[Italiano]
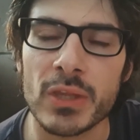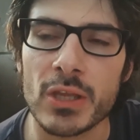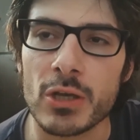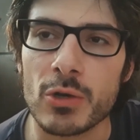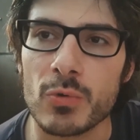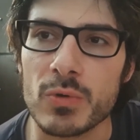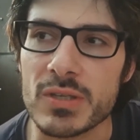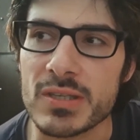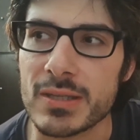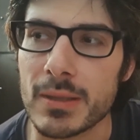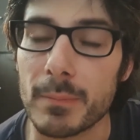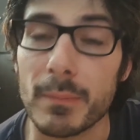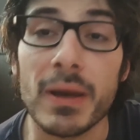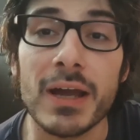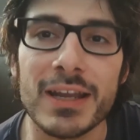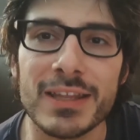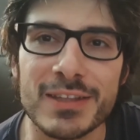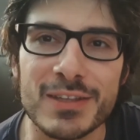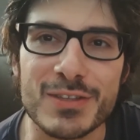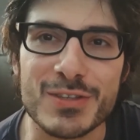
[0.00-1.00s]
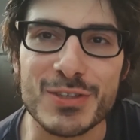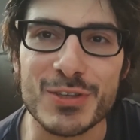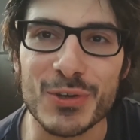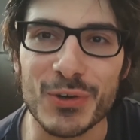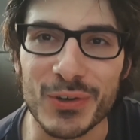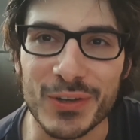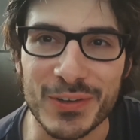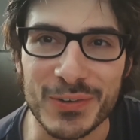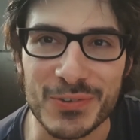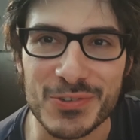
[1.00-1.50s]
questa
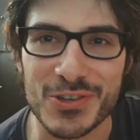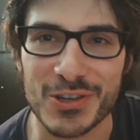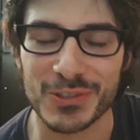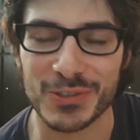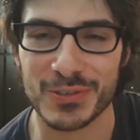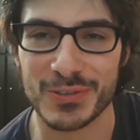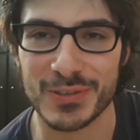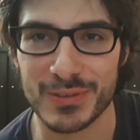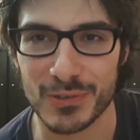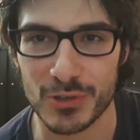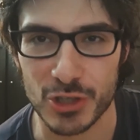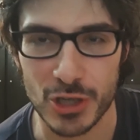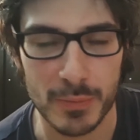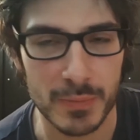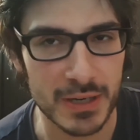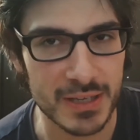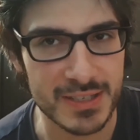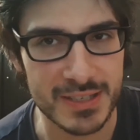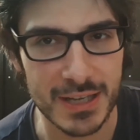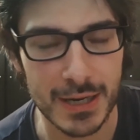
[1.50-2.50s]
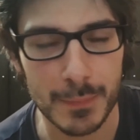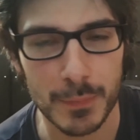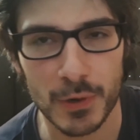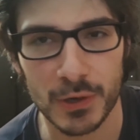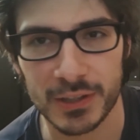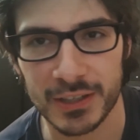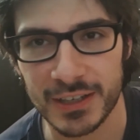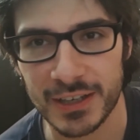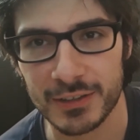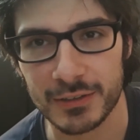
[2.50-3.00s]
maledizione in un certo senso Shyamalan se la
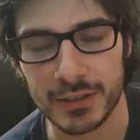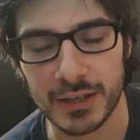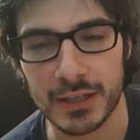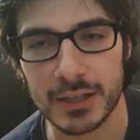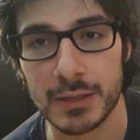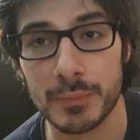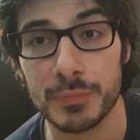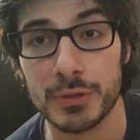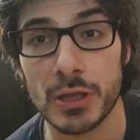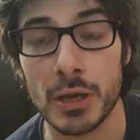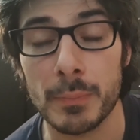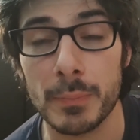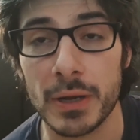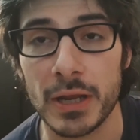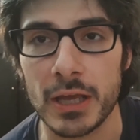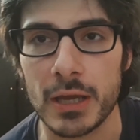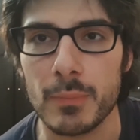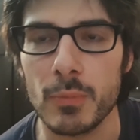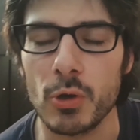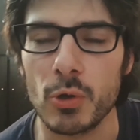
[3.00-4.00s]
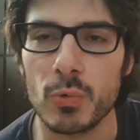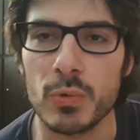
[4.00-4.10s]
porta dietro dai tempi di Unbreakable,